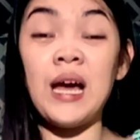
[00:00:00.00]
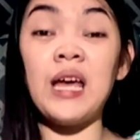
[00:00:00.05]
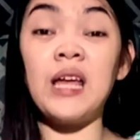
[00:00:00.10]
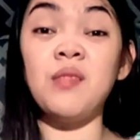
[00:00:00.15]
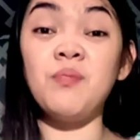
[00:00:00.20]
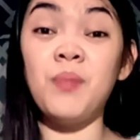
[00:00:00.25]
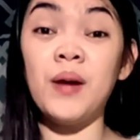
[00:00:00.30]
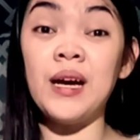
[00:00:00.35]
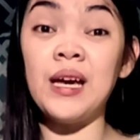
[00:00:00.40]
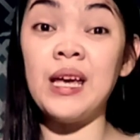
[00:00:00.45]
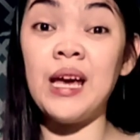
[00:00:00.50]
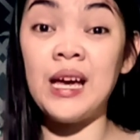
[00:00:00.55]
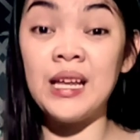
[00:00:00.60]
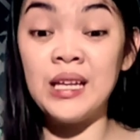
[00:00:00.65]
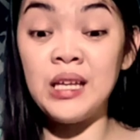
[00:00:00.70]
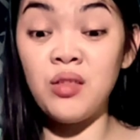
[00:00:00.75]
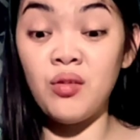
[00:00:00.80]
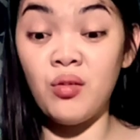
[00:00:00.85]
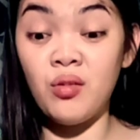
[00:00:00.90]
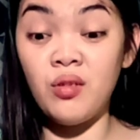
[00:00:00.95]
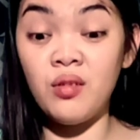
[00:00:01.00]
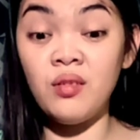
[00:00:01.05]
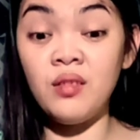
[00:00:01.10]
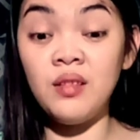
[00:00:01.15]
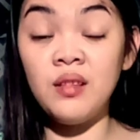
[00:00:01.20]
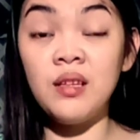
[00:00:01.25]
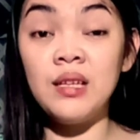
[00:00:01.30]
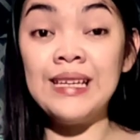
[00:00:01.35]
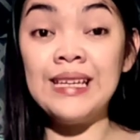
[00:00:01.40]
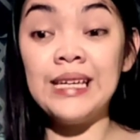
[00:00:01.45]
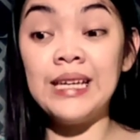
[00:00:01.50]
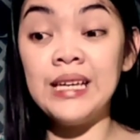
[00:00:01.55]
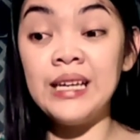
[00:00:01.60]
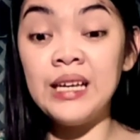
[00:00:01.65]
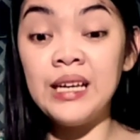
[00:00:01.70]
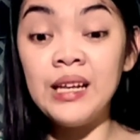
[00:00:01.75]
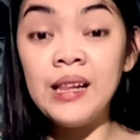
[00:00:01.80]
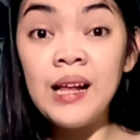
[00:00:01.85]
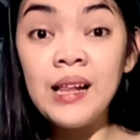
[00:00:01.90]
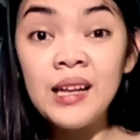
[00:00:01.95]
And pagkayari nun,
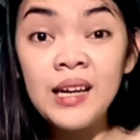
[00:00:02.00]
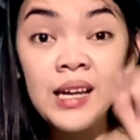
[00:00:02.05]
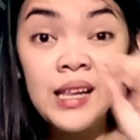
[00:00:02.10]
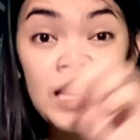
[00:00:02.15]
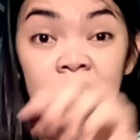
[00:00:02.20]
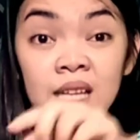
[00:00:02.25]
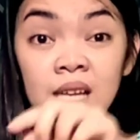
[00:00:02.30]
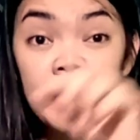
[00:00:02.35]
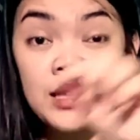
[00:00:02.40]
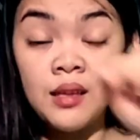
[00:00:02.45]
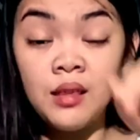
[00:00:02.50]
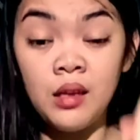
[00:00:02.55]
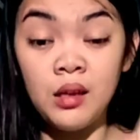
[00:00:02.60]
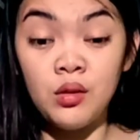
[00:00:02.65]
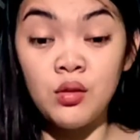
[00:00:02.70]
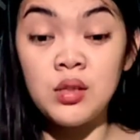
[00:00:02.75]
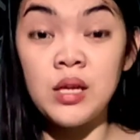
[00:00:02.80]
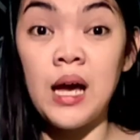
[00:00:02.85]
ilalagay lang natin dito